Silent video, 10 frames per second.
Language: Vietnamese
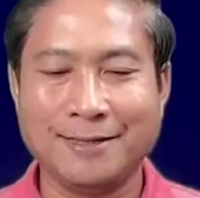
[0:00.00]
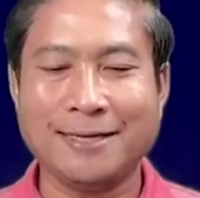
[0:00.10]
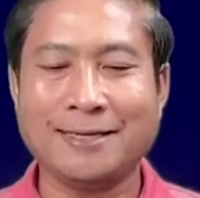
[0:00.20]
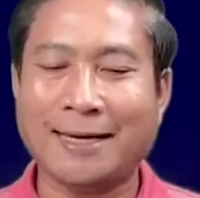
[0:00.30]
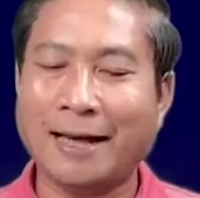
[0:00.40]

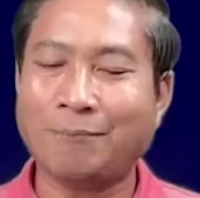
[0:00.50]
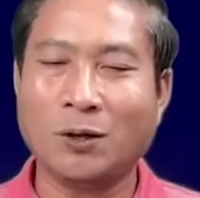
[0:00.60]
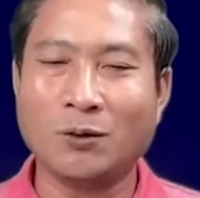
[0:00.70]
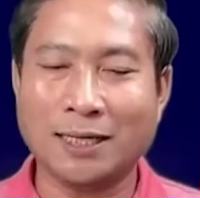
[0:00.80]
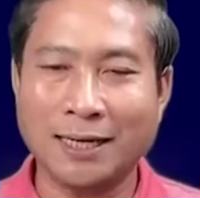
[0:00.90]
chân chân
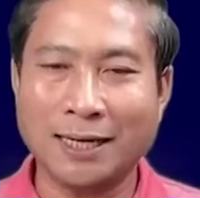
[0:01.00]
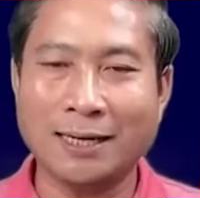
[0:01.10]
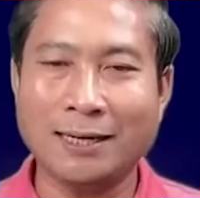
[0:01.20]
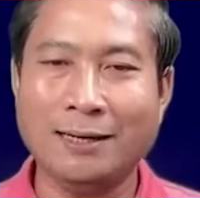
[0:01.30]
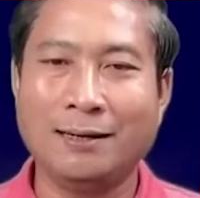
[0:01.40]
nằm đôi
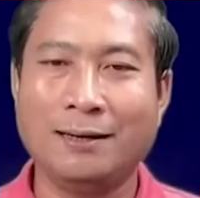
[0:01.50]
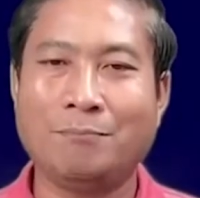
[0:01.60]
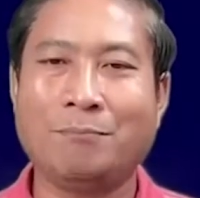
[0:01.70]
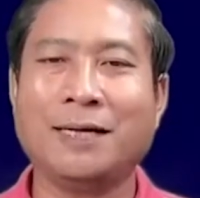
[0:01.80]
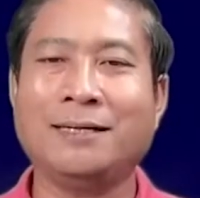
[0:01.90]
khía
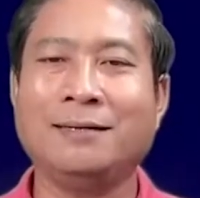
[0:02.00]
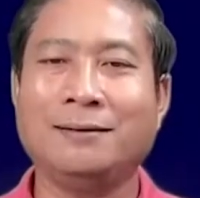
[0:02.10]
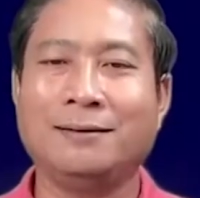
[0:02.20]
bắn